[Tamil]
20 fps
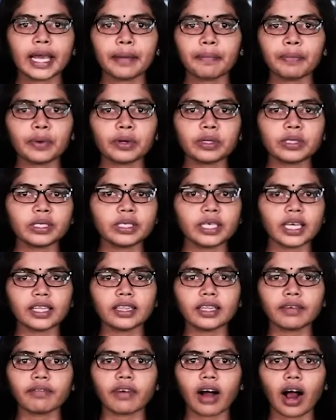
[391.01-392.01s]
இப்போது
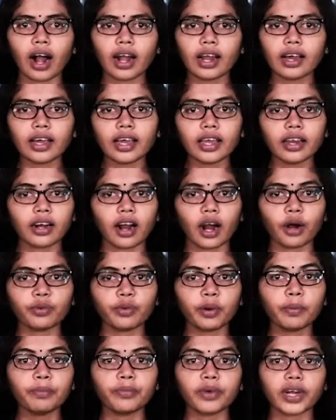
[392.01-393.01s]
இந்த வாடகை
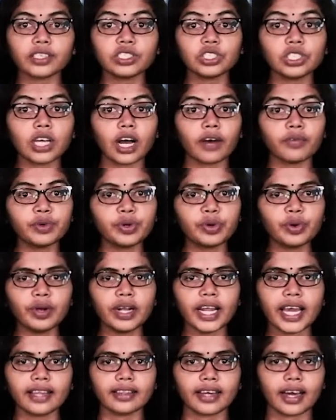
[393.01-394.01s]
ராணுவம்
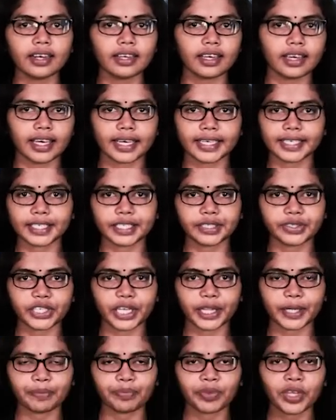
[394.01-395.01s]
ரஷ்யாவுக்குள்ளேதான்
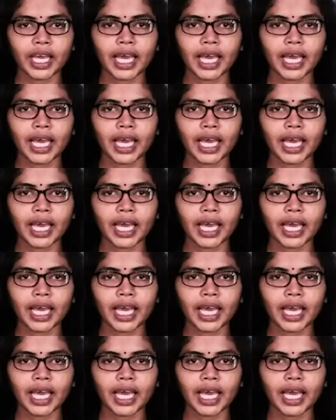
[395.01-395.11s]
இயங்குகின்றது